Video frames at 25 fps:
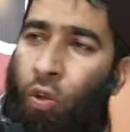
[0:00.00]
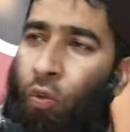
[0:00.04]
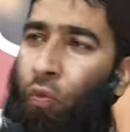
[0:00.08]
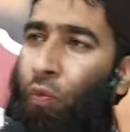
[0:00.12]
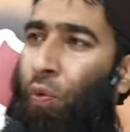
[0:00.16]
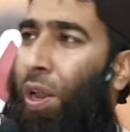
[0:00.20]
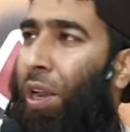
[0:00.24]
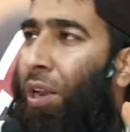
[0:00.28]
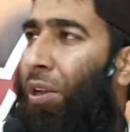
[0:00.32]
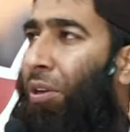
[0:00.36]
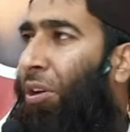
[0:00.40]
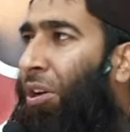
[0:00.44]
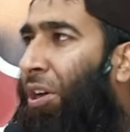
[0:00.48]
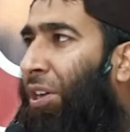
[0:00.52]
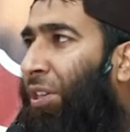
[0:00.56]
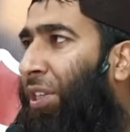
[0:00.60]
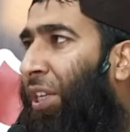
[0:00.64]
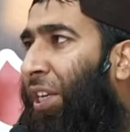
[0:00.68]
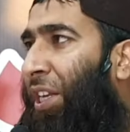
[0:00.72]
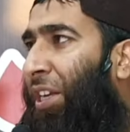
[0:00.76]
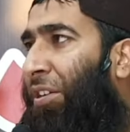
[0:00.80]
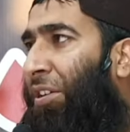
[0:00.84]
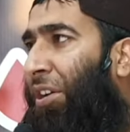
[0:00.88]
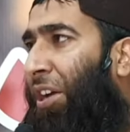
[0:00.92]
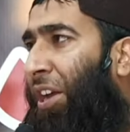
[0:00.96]

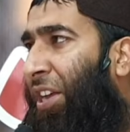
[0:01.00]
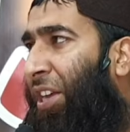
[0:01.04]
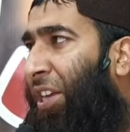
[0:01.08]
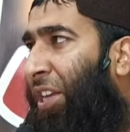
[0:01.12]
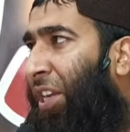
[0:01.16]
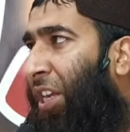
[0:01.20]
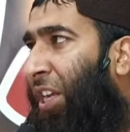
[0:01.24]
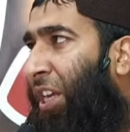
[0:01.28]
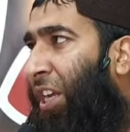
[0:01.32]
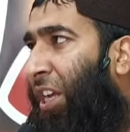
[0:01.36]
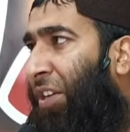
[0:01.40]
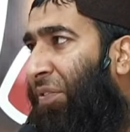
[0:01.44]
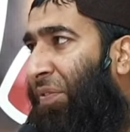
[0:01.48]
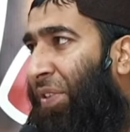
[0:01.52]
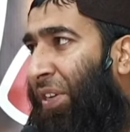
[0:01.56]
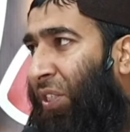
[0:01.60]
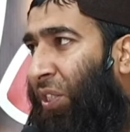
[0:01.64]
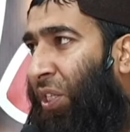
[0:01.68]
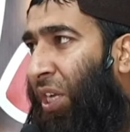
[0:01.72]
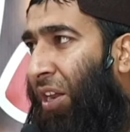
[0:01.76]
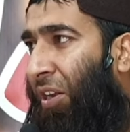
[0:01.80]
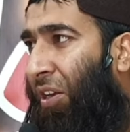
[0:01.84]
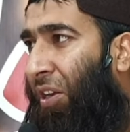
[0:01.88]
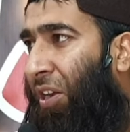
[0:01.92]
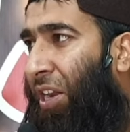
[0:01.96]
वलकदरी खैर ही व
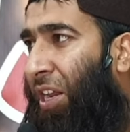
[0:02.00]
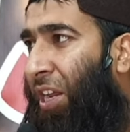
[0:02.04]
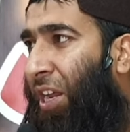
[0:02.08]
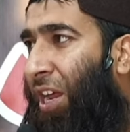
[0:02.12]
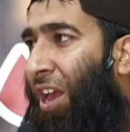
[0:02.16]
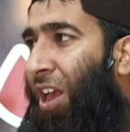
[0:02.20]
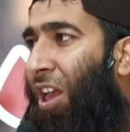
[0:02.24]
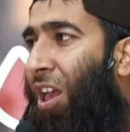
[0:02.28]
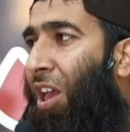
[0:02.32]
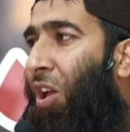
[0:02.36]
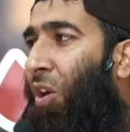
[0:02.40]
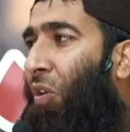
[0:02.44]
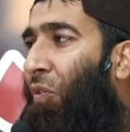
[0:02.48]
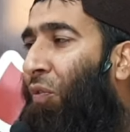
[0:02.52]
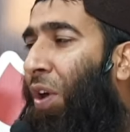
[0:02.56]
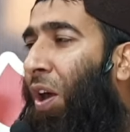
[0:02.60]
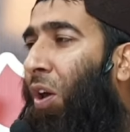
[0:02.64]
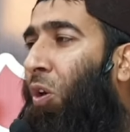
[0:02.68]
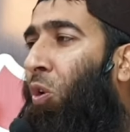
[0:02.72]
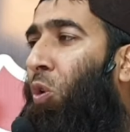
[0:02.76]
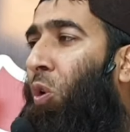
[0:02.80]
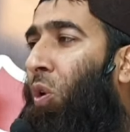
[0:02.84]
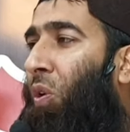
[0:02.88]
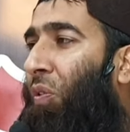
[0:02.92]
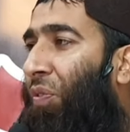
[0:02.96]
शर्री
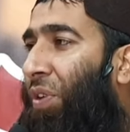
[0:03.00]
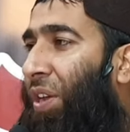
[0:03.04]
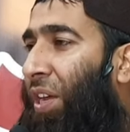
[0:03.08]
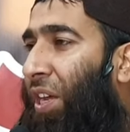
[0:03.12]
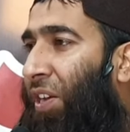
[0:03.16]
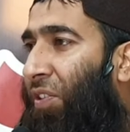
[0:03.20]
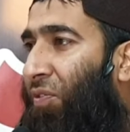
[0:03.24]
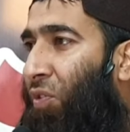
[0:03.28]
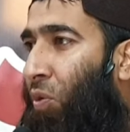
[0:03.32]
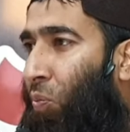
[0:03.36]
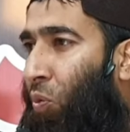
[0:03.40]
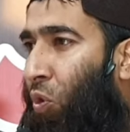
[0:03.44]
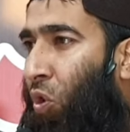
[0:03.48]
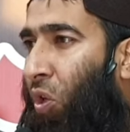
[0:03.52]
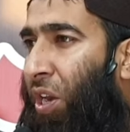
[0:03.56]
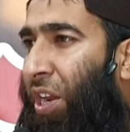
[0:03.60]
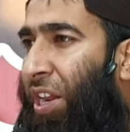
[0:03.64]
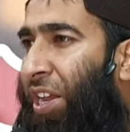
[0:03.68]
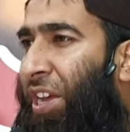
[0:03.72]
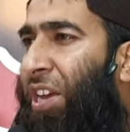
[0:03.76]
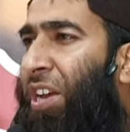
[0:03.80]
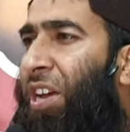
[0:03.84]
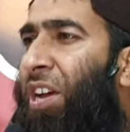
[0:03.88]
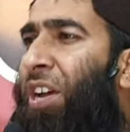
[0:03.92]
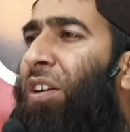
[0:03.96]
वहलवी ही व
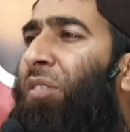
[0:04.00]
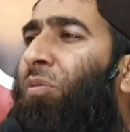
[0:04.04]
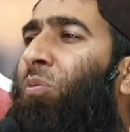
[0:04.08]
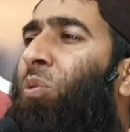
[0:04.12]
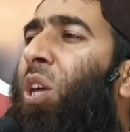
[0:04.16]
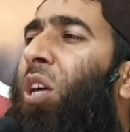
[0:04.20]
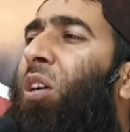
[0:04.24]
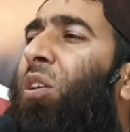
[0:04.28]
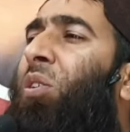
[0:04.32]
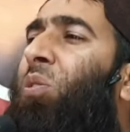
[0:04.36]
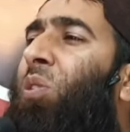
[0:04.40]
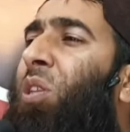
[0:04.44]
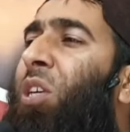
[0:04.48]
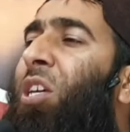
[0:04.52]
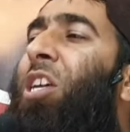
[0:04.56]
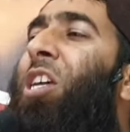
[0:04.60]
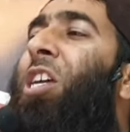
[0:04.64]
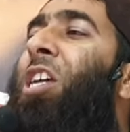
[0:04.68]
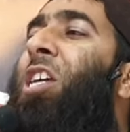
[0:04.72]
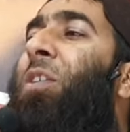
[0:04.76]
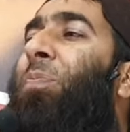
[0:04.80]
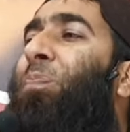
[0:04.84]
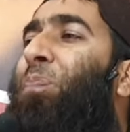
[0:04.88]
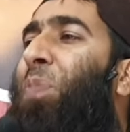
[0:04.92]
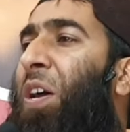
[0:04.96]
मुर्री
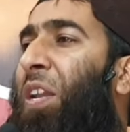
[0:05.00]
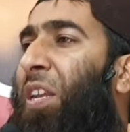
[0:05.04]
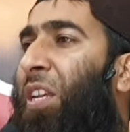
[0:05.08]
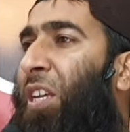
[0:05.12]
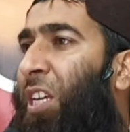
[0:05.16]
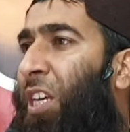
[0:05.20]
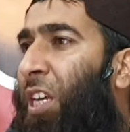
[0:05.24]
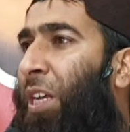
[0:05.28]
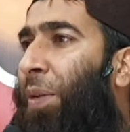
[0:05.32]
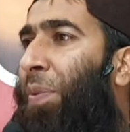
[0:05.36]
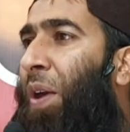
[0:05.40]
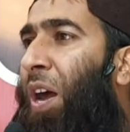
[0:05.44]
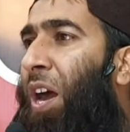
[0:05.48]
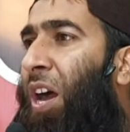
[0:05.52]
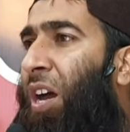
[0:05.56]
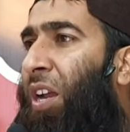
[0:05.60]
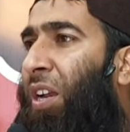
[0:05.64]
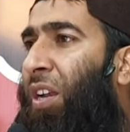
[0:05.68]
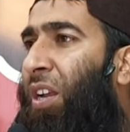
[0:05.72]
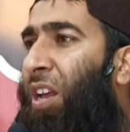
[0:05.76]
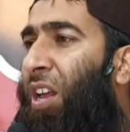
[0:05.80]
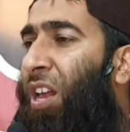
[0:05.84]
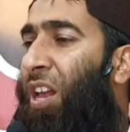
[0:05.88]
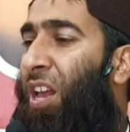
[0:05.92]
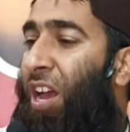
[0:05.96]
तकदीर पर
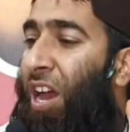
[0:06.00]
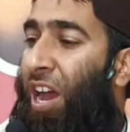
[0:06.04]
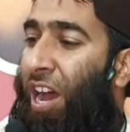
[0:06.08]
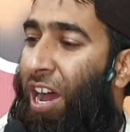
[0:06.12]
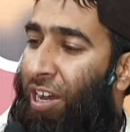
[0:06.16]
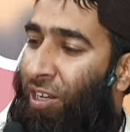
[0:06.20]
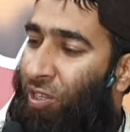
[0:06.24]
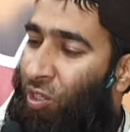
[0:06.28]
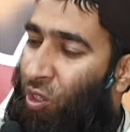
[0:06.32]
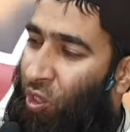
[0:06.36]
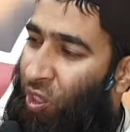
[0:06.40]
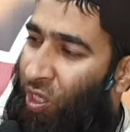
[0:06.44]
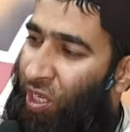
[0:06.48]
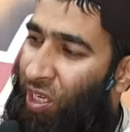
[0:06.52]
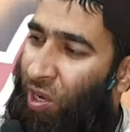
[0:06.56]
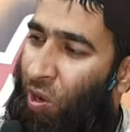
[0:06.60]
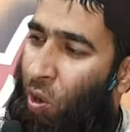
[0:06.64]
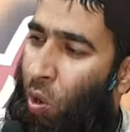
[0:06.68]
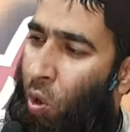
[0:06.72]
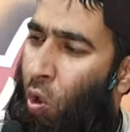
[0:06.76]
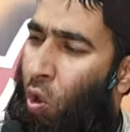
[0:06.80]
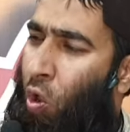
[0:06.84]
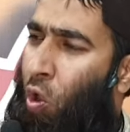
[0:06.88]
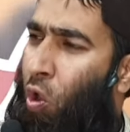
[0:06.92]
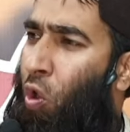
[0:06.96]
ईमान अच्छी
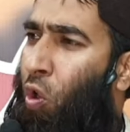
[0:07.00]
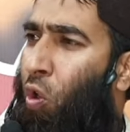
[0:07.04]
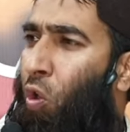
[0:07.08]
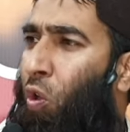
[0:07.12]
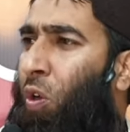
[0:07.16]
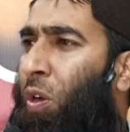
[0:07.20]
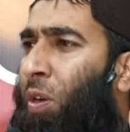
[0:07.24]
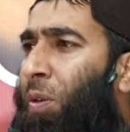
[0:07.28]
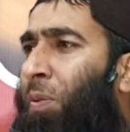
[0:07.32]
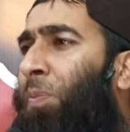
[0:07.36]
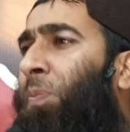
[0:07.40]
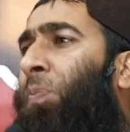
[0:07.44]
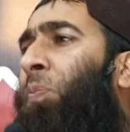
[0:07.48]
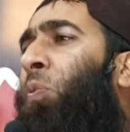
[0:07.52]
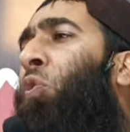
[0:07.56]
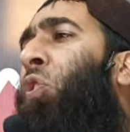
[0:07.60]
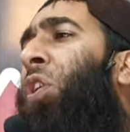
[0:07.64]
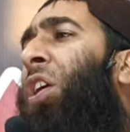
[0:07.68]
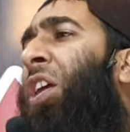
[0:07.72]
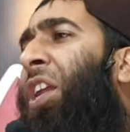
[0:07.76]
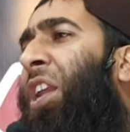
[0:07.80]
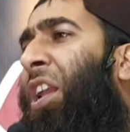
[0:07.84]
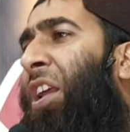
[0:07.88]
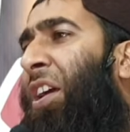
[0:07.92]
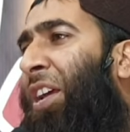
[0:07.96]
हो
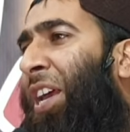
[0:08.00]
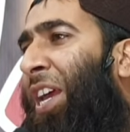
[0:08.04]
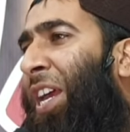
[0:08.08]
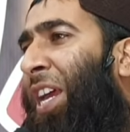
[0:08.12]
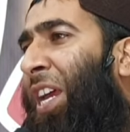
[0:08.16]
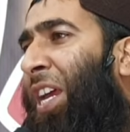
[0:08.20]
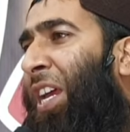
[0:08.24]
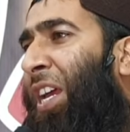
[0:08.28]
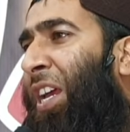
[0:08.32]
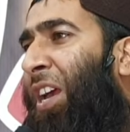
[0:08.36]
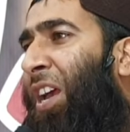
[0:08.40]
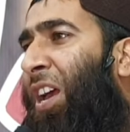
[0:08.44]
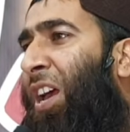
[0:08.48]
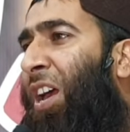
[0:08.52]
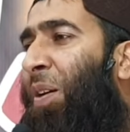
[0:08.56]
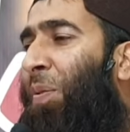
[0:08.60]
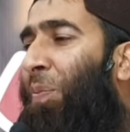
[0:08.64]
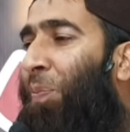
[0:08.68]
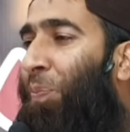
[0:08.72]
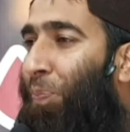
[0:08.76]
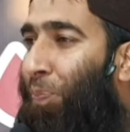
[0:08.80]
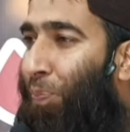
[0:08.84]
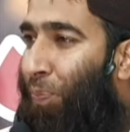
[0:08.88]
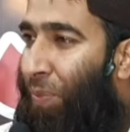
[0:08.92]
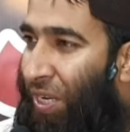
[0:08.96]
बुरी लगे
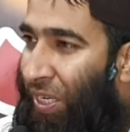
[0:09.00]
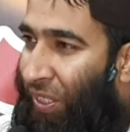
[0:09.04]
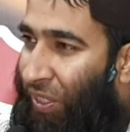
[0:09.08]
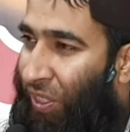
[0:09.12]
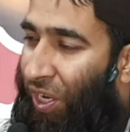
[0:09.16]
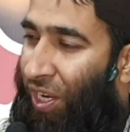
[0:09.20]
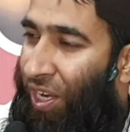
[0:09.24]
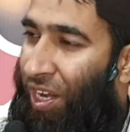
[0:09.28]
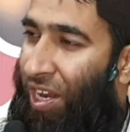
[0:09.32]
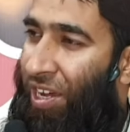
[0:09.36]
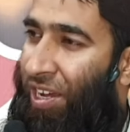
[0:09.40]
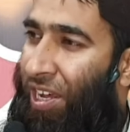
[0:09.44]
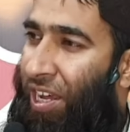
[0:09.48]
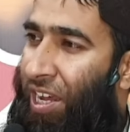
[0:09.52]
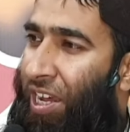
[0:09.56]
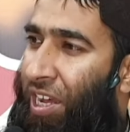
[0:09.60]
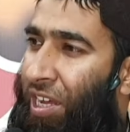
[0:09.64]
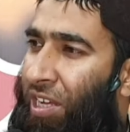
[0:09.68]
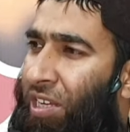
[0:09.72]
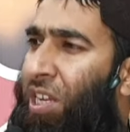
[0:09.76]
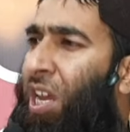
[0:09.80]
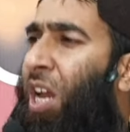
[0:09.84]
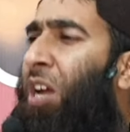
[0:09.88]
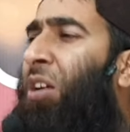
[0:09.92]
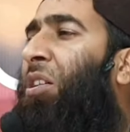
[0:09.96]
मीठी लगे
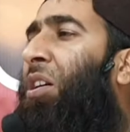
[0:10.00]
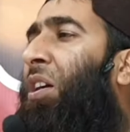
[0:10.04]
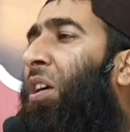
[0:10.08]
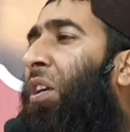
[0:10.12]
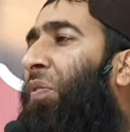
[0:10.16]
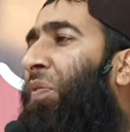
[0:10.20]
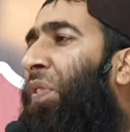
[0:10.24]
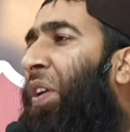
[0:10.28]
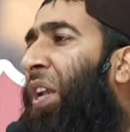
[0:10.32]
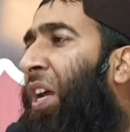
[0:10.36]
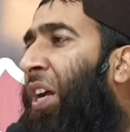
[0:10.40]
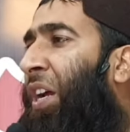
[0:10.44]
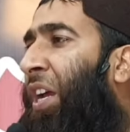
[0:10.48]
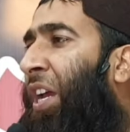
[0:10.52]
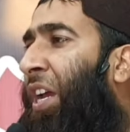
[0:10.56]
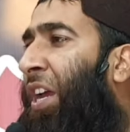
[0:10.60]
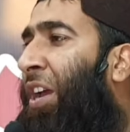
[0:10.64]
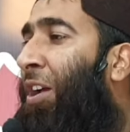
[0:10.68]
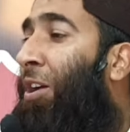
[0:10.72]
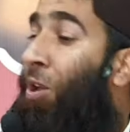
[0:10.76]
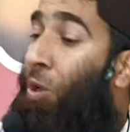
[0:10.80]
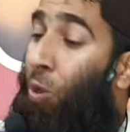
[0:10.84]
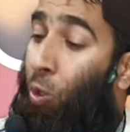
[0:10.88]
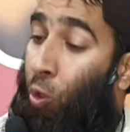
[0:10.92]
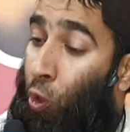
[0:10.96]
या कड़वी लगे
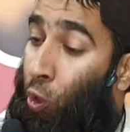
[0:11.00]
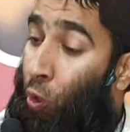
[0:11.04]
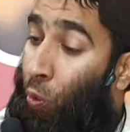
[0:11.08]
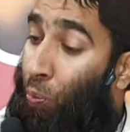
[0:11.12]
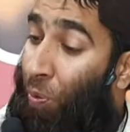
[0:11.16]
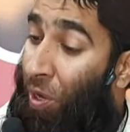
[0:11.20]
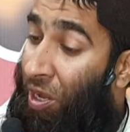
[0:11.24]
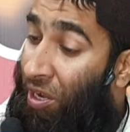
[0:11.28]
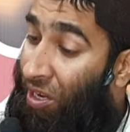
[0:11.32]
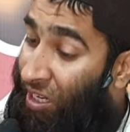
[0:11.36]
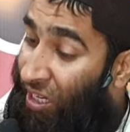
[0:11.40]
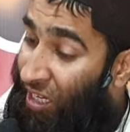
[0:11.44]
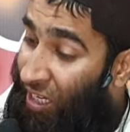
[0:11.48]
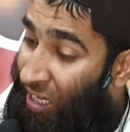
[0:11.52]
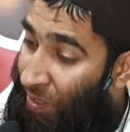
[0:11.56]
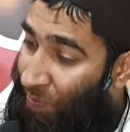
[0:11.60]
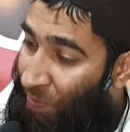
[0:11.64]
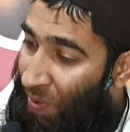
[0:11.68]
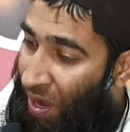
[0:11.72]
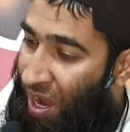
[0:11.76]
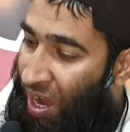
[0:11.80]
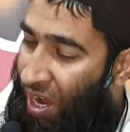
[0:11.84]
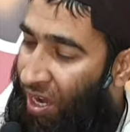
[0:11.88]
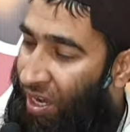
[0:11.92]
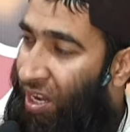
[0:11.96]
उस पर
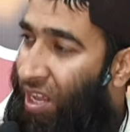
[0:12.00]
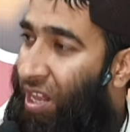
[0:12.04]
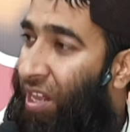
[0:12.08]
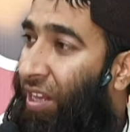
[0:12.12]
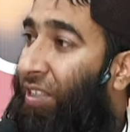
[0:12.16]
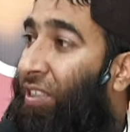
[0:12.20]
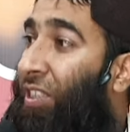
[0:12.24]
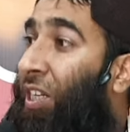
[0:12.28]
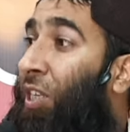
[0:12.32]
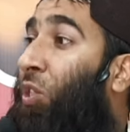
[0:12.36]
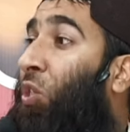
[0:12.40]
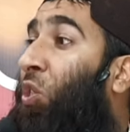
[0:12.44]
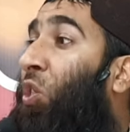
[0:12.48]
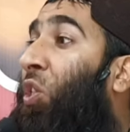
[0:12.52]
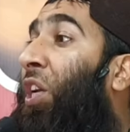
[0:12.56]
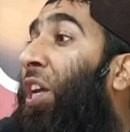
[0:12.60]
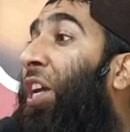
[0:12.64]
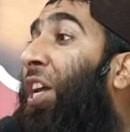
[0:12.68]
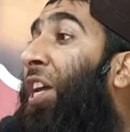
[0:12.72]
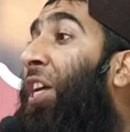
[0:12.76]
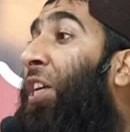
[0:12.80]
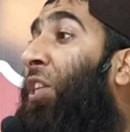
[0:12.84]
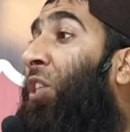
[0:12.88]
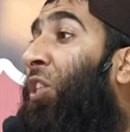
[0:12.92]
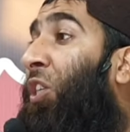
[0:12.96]
ईमान ये
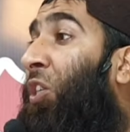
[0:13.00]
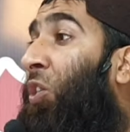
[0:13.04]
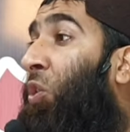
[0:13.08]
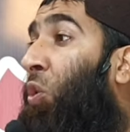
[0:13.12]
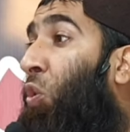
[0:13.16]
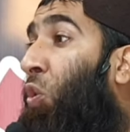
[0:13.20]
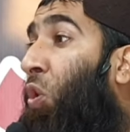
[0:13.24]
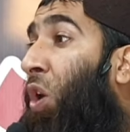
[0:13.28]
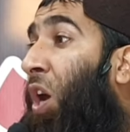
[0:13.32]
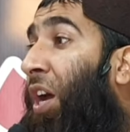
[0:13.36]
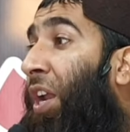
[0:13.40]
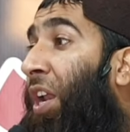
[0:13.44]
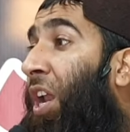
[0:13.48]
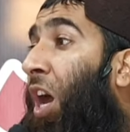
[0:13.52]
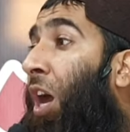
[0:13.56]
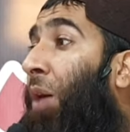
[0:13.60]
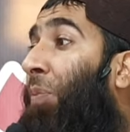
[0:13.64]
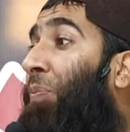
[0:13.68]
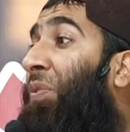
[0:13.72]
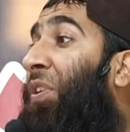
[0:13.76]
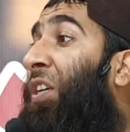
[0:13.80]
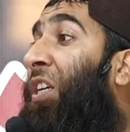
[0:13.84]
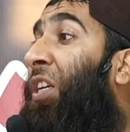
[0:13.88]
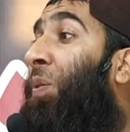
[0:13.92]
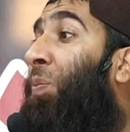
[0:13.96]
छः चीज़ों का नाम
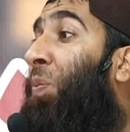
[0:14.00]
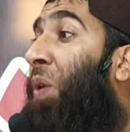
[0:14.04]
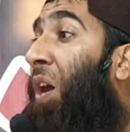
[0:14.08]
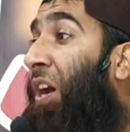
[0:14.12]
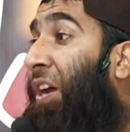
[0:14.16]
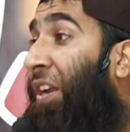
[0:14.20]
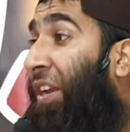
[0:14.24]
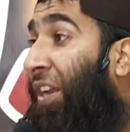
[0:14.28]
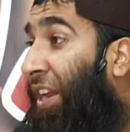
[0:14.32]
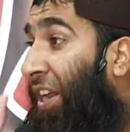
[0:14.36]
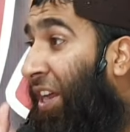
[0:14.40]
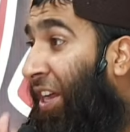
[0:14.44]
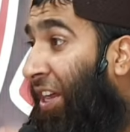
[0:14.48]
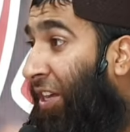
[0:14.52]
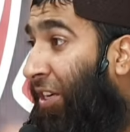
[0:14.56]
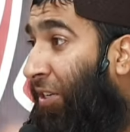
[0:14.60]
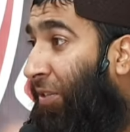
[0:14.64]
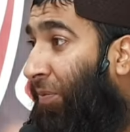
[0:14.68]
ईमान है